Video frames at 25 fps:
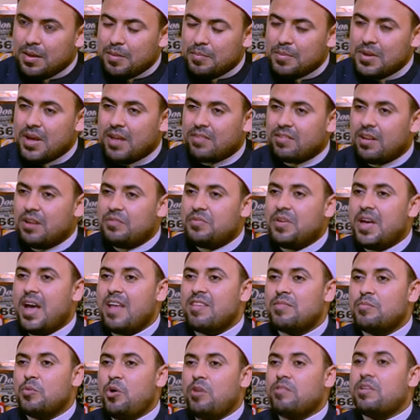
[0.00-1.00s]
بيحصل
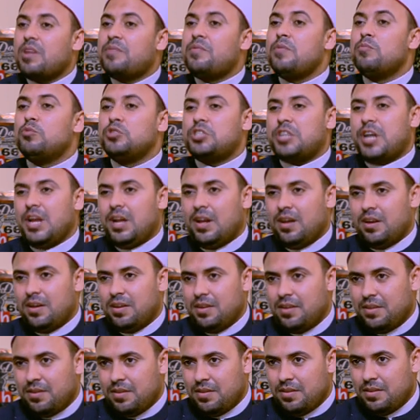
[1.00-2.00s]
فيه ازمه ويحصل فيه مشكله
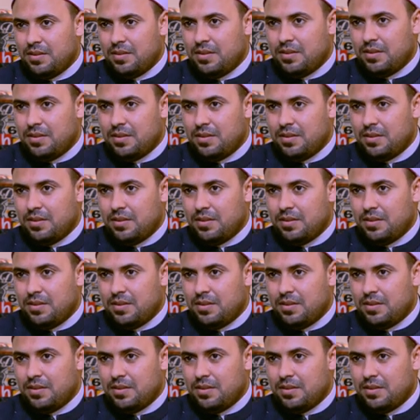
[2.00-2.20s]
م.